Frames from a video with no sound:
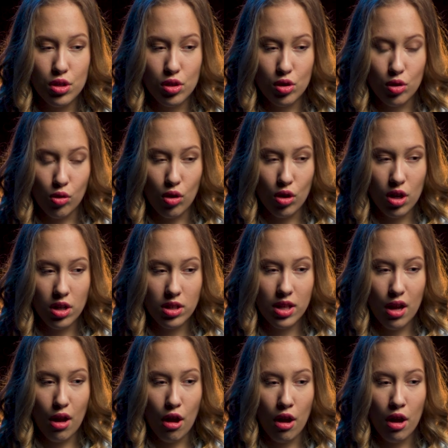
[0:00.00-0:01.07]
тяжело,
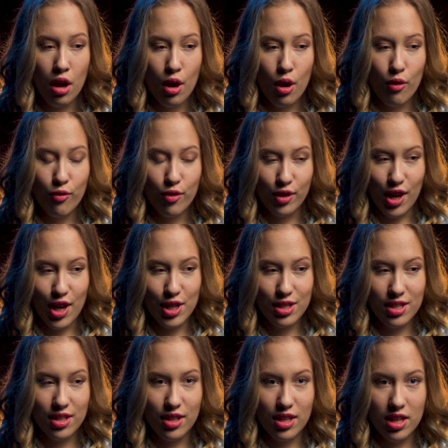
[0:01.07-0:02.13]
когда в
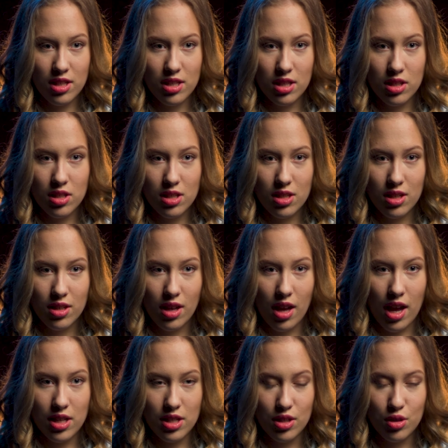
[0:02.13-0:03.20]
классе
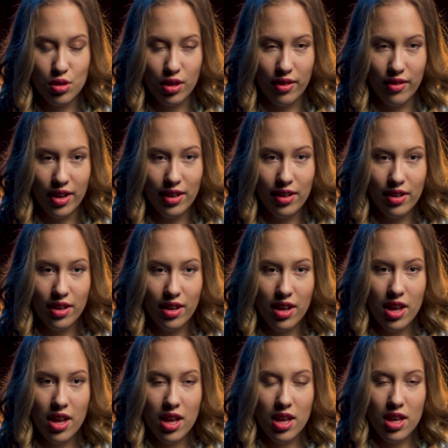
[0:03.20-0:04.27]
31 человек,
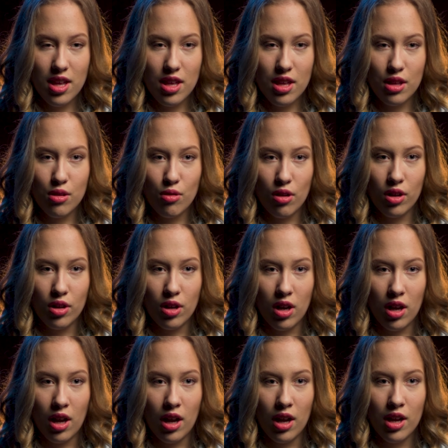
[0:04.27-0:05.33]
и
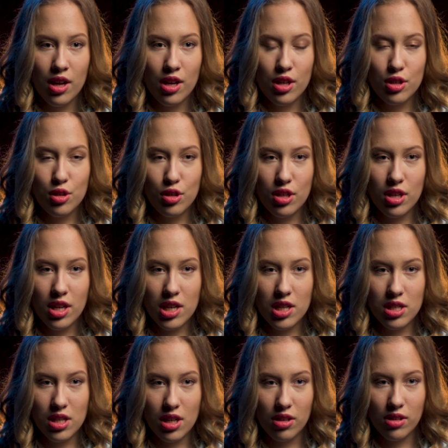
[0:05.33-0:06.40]
только четыре
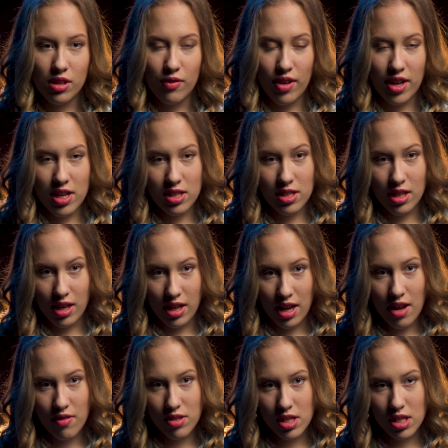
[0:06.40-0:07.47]
из них на твоей
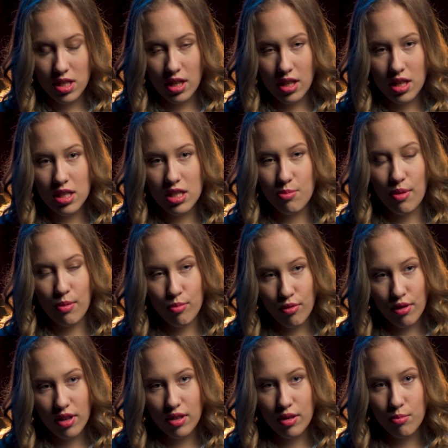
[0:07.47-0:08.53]
стороне, а все остальные тебя
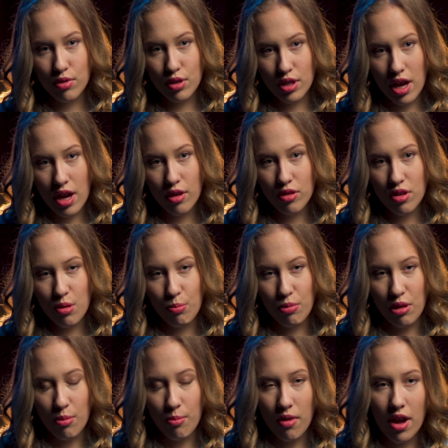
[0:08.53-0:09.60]
булят, обижают, не
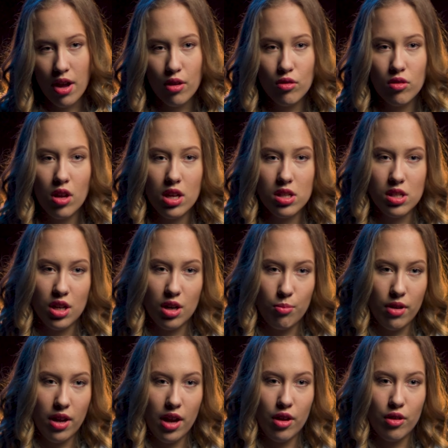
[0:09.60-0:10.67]
понимают,
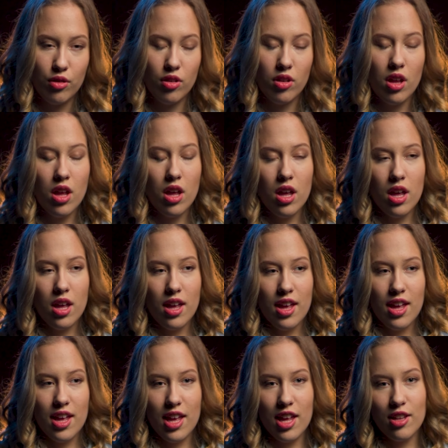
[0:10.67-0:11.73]
оскорбляют.
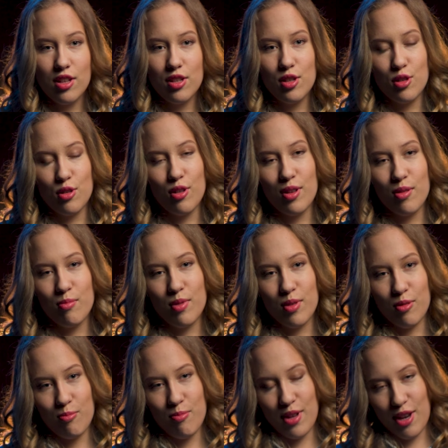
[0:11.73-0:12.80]
И это тяжелый
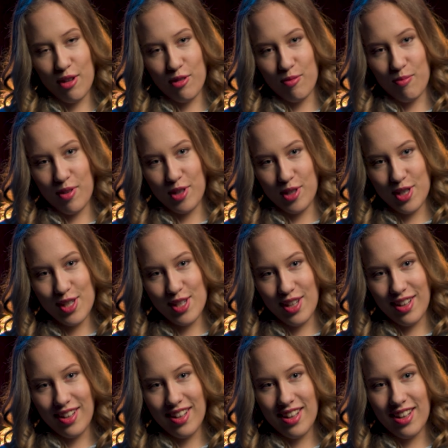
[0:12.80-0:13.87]
был период в моей
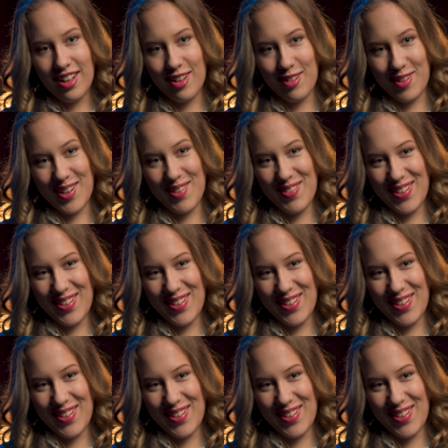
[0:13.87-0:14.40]
жизни, который